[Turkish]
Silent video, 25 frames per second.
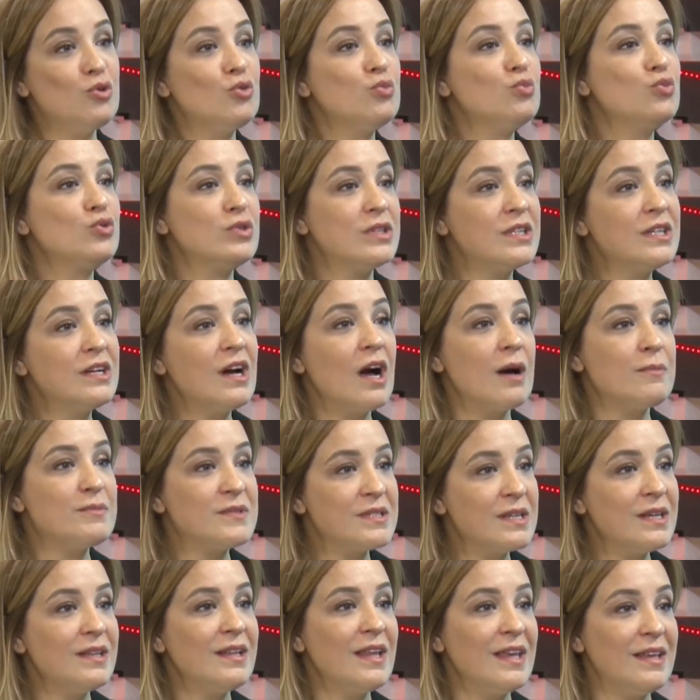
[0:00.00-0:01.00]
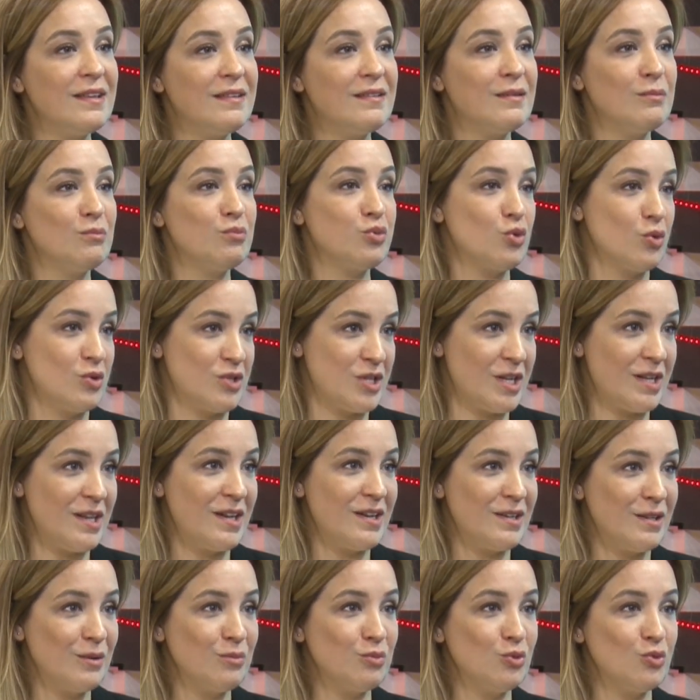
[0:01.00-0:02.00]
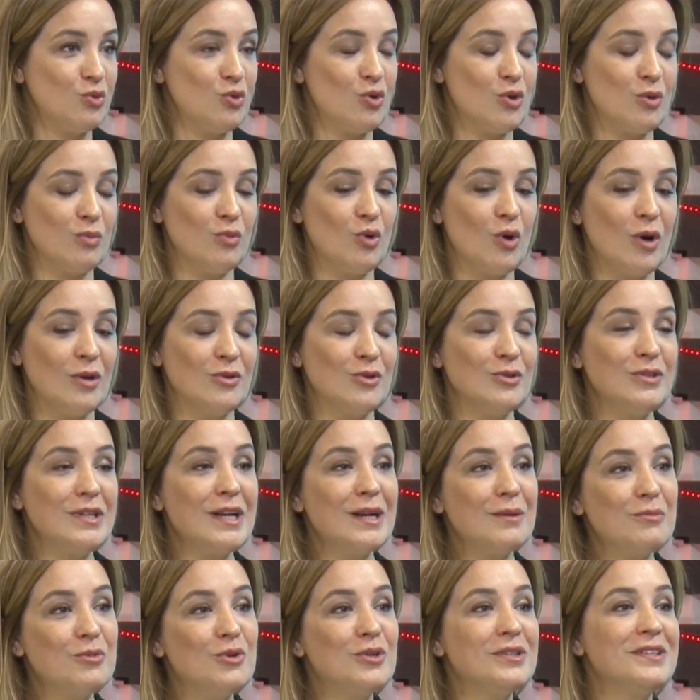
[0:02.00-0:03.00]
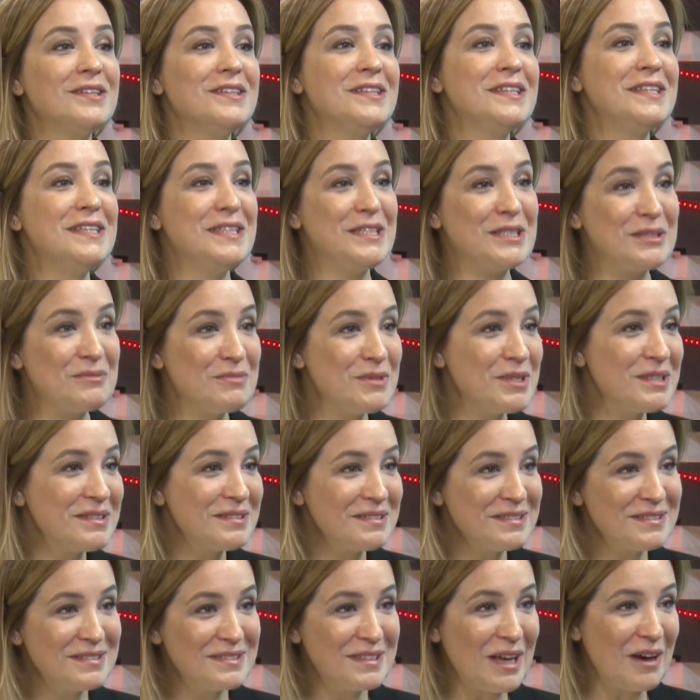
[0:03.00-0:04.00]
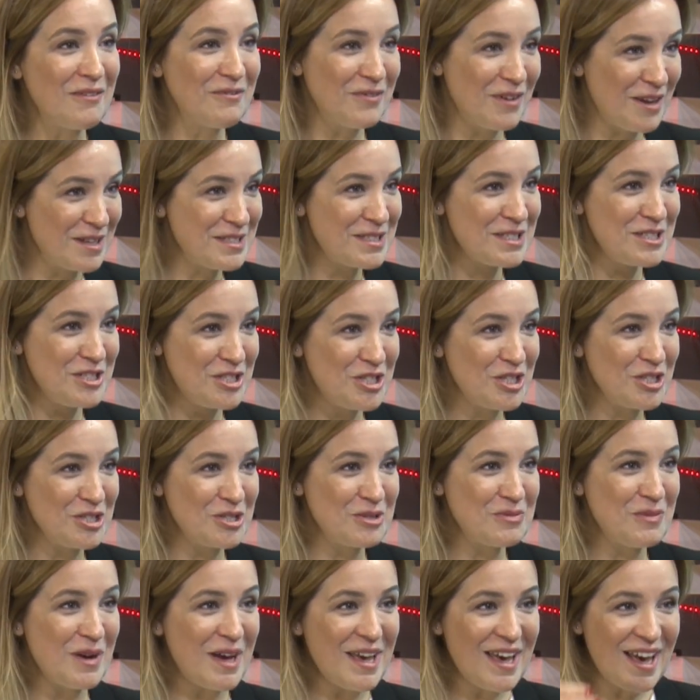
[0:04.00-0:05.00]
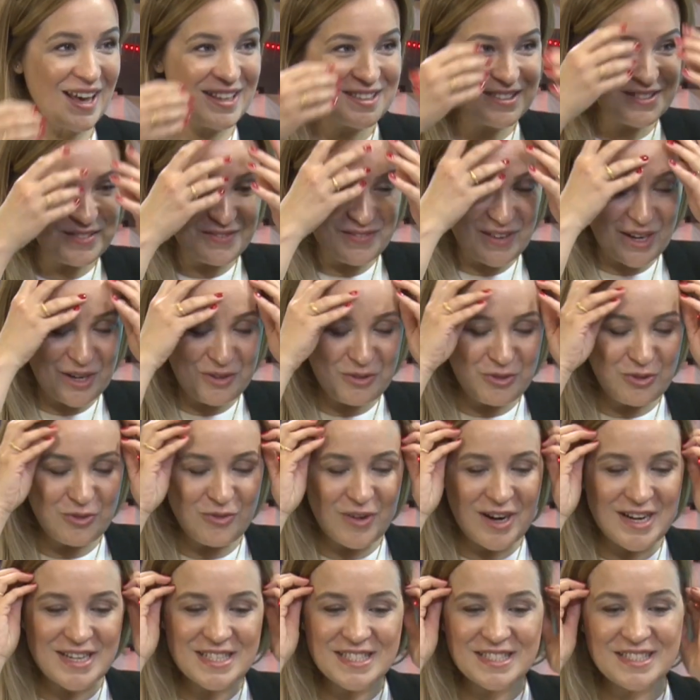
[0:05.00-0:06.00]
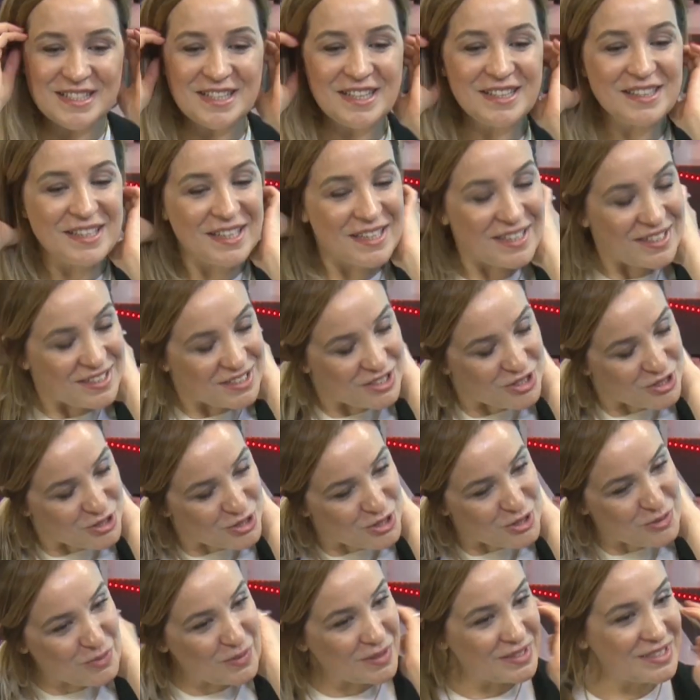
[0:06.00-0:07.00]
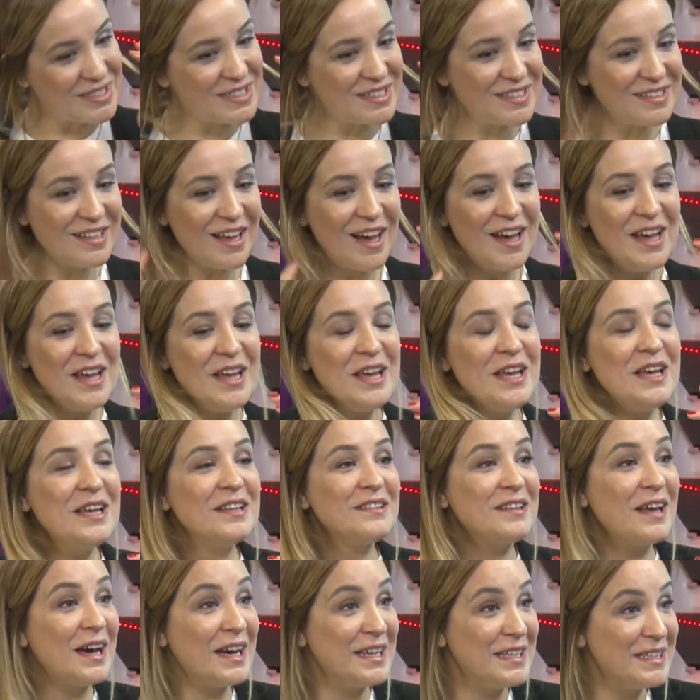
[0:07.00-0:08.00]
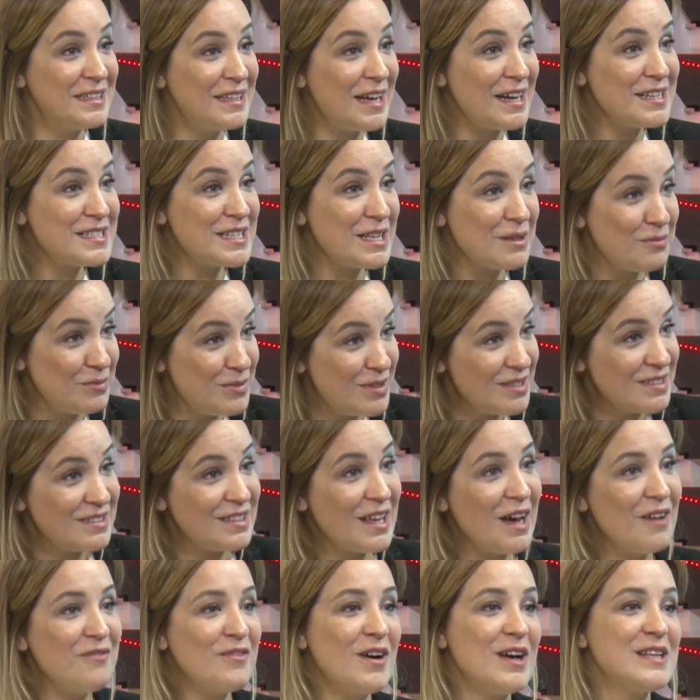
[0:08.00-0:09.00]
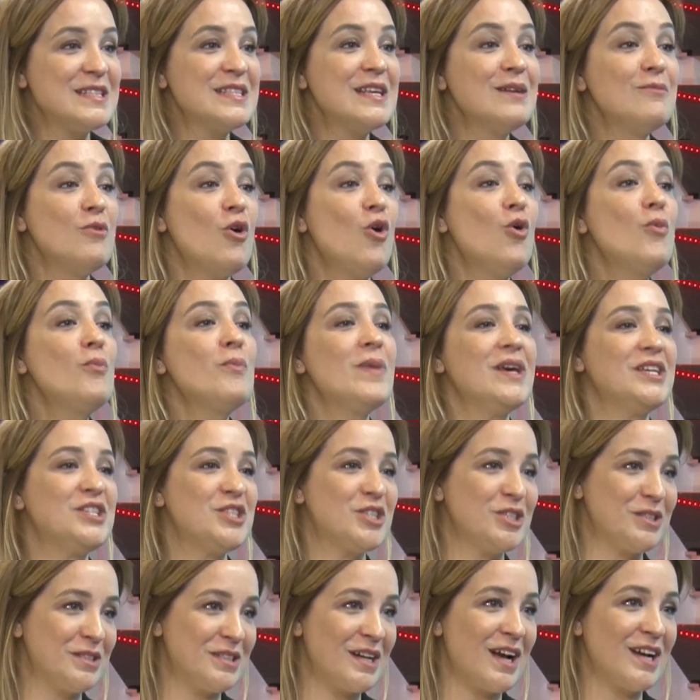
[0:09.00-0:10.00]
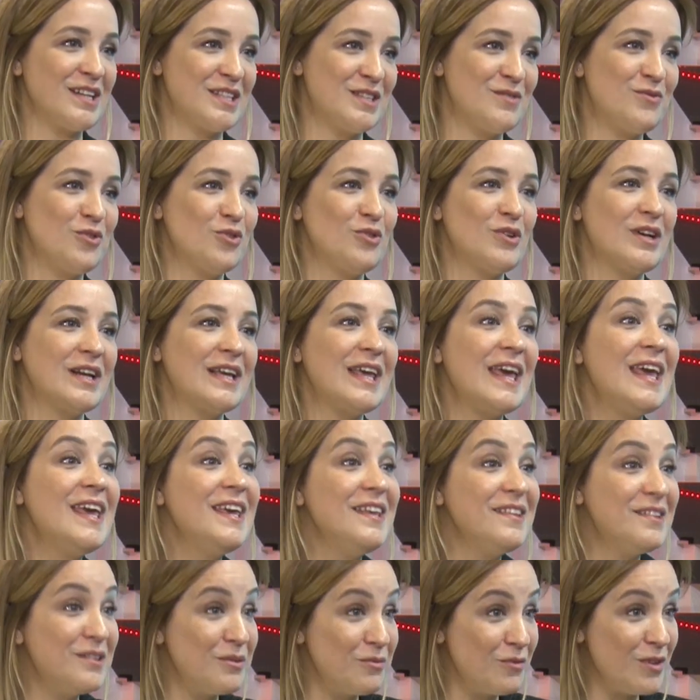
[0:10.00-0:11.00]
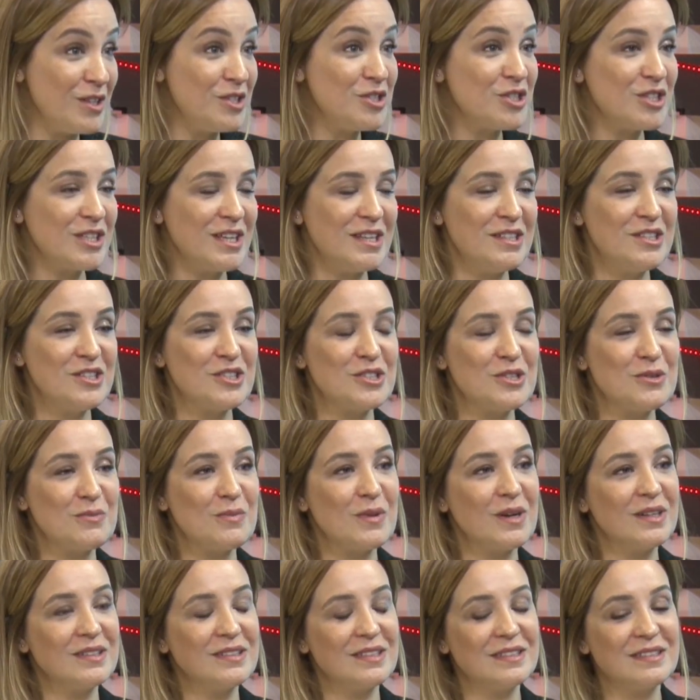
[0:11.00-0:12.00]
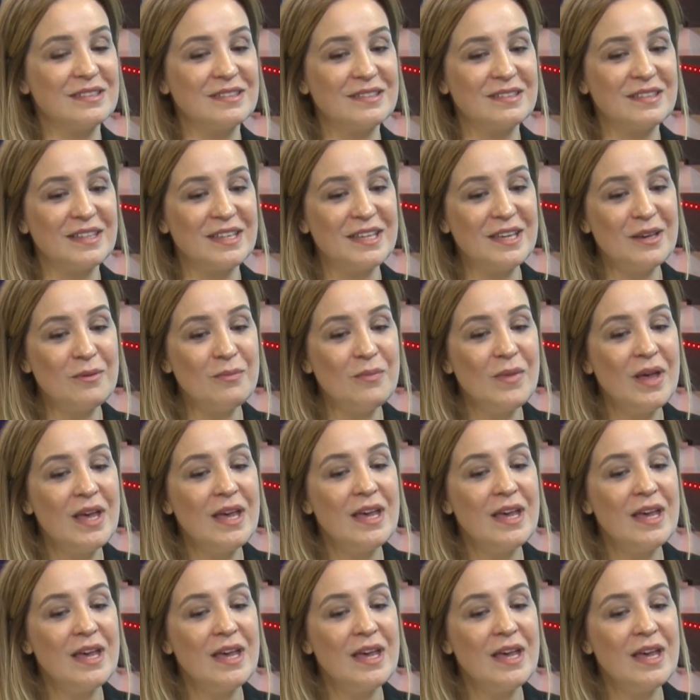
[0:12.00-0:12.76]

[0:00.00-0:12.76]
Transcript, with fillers: bütün bunları kapsayan eğitim projelerinde bulunuyorum doğal olarak. Bu arada hani 20 yıldan fazla iş çalışma hayatım var. Üniversitedeki çalışmaları da dahil edersek bir tık daha fazla ama 15 yıldır aktif olarak eğitim ve iş geliştirme alanındayım.